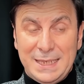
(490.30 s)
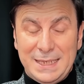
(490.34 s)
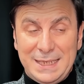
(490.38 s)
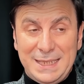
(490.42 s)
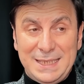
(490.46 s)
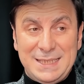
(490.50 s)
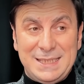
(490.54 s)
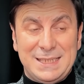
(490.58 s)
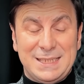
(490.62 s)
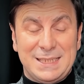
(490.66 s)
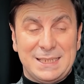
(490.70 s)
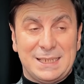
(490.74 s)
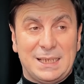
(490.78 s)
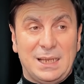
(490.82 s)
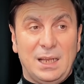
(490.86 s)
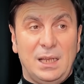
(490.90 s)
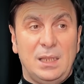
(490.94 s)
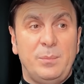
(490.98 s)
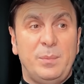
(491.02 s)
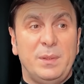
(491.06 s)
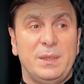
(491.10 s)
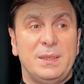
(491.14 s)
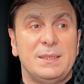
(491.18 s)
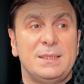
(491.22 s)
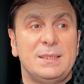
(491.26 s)
ne sizin
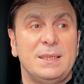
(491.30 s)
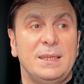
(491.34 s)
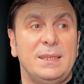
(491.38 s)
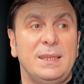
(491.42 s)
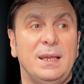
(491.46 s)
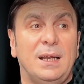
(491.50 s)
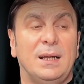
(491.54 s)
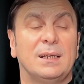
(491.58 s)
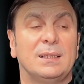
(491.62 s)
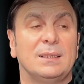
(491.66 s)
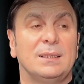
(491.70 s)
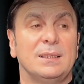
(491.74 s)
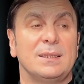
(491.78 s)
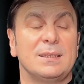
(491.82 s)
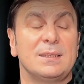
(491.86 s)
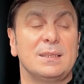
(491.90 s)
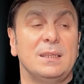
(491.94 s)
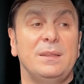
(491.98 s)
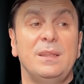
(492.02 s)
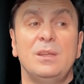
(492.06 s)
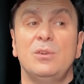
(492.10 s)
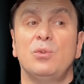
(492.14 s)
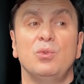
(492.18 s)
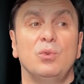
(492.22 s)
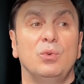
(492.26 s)
kalbinize ne
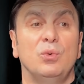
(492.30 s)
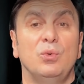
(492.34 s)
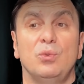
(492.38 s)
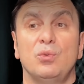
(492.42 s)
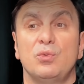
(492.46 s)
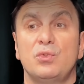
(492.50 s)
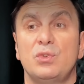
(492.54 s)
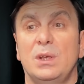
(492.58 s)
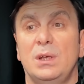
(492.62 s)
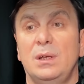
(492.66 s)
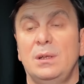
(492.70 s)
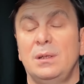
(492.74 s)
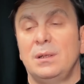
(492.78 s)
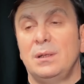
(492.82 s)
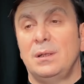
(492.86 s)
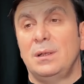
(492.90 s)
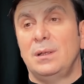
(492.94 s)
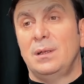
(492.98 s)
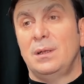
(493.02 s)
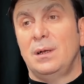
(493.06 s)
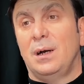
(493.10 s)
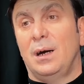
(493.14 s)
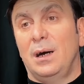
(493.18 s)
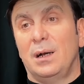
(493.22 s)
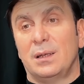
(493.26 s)
aklınıza ne ruhunuza
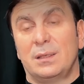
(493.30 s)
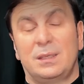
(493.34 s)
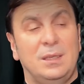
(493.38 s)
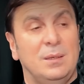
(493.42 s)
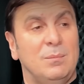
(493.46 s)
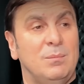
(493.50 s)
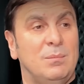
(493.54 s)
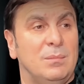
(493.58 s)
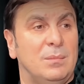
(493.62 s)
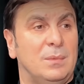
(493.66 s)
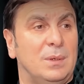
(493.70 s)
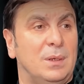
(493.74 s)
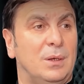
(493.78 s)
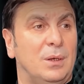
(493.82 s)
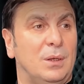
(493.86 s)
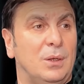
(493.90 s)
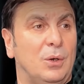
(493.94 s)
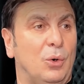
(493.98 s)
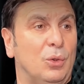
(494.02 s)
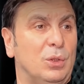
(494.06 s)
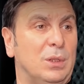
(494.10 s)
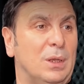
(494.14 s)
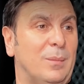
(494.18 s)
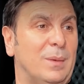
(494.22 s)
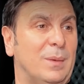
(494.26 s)
hakim
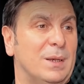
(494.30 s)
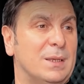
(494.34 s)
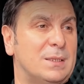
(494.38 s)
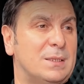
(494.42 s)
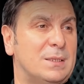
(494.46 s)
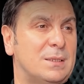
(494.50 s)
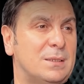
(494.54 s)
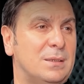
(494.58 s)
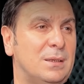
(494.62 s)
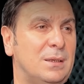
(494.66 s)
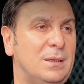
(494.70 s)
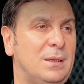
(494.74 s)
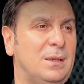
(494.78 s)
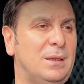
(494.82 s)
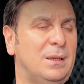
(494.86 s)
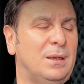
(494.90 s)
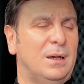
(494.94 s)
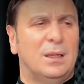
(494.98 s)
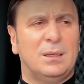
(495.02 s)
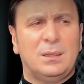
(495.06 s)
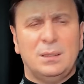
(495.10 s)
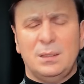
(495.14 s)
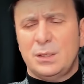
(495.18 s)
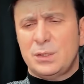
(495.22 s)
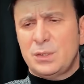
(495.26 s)
olamaz.
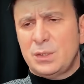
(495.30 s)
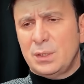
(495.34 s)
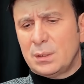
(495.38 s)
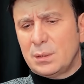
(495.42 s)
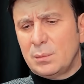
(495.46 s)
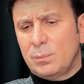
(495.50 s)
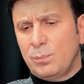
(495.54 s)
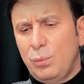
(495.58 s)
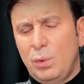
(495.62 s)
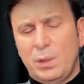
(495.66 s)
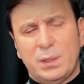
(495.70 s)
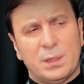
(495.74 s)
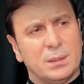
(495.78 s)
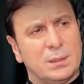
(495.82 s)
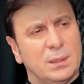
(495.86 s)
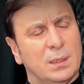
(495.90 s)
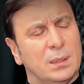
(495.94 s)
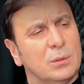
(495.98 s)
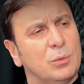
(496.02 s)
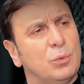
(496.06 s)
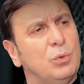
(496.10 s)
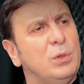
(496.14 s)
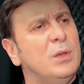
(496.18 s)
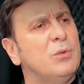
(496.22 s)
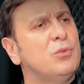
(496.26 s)
Arkadaşlar bu arada
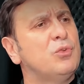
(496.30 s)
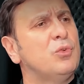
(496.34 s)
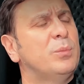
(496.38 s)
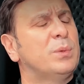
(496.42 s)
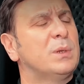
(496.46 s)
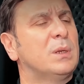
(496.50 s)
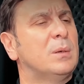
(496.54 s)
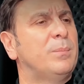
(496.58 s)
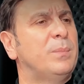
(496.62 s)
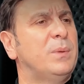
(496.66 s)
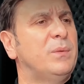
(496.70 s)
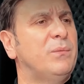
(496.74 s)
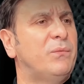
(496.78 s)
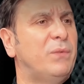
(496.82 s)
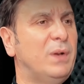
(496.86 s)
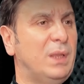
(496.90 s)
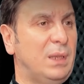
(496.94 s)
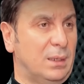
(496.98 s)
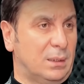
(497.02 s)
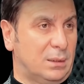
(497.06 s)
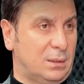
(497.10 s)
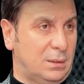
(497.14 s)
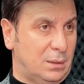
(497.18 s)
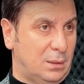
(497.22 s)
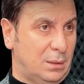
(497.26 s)
Kulevzu bir Rabbin
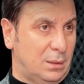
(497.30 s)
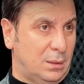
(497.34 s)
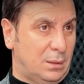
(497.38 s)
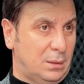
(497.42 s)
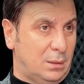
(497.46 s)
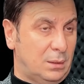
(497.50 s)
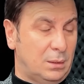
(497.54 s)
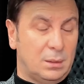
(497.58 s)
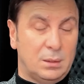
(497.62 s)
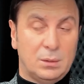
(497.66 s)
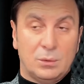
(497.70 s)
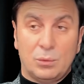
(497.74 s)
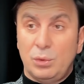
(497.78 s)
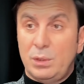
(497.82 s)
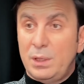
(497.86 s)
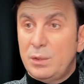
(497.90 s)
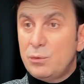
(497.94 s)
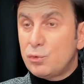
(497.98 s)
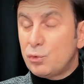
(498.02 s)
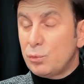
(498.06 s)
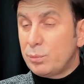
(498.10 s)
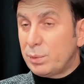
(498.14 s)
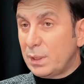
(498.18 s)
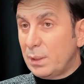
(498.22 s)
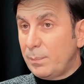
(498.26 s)
felak,
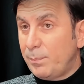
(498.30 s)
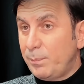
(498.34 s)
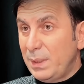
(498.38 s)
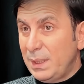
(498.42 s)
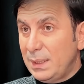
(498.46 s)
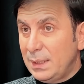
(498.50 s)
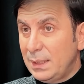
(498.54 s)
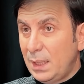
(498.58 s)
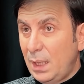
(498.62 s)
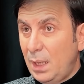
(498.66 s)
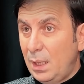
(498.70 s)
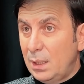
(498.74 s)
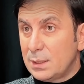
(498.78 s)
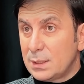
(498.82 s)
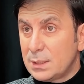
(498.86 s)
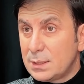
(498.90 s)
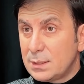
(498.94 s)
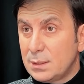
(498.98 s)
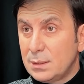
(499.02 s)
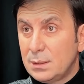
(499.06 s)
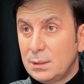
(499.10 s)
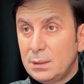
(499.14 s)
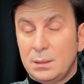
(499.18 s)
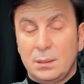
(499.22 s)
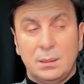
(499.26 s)
Kulevzu bir Rabbin
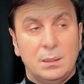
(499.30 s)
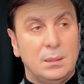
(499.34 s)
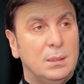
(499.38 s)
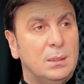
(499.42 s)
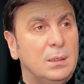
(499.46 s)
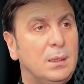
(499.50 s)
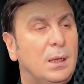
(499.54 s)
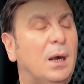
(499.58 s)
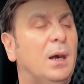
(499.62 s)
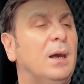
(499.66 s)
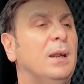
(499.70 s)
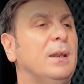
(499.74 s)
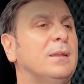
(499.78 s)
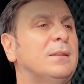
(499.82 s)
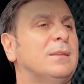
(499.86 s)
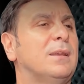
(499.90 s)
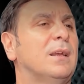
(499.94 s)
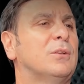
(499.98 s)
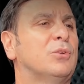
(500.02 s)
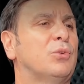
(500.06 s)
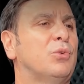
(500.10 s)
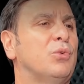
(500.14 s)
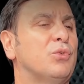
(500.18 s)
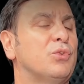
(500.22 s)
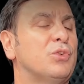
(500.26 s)
nas,
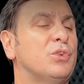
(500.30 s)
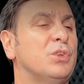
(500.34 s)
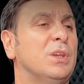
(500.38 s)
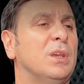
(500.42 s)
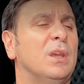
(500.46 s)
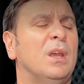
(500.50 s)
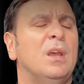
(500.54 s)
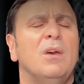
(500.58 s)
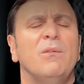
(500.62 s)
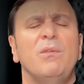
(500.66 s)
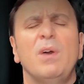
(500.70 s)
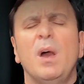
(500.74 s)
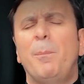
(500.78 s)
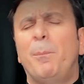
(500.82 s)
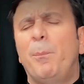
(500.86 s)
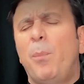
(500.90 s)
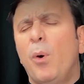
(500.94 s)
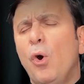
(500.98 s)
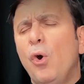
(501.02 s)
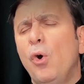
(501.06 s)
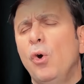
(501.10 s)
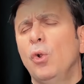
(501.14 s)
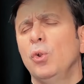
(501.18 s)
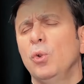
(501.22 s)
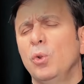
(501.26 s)
ayetel kürsi ve
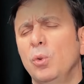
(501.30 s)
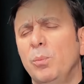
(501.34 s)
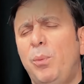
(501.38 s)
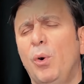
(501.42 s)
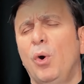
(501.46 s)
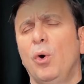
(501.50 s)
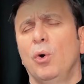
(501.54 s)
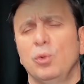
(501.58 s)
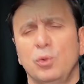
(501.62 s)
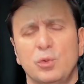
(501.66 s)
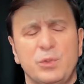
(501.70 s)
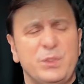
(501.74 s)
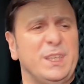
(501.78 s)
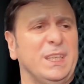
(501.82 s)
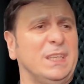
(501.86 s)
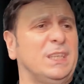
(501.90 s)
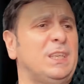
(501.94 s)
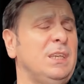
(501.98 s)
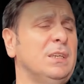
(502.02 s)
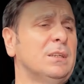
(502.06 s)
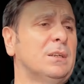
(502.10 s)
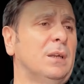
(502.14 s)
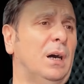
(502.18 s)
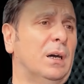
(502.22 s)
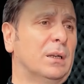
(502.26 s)
bol bol
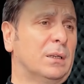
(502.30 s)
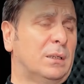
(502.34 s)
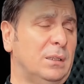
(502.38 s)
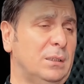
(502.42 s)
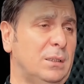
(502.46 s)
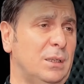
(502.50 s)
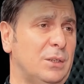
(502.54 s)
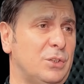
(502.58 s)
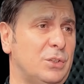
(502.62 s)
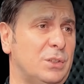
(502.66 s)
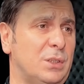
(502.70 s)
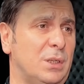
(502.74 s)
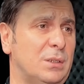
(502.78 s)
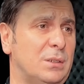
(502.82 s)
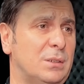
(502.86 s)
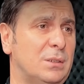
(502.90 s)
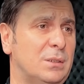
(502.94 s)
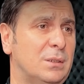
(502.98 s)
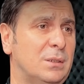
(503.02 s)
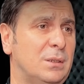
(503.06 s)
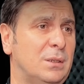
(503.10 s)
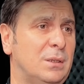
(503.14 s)
zikir arkadaşlar.